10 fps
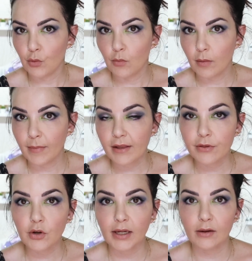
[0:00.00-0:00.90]
un
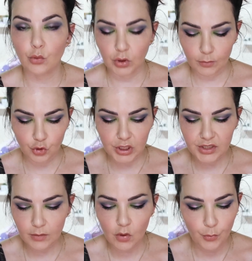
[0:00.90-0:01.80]
bombazo, que gusta muchísimo.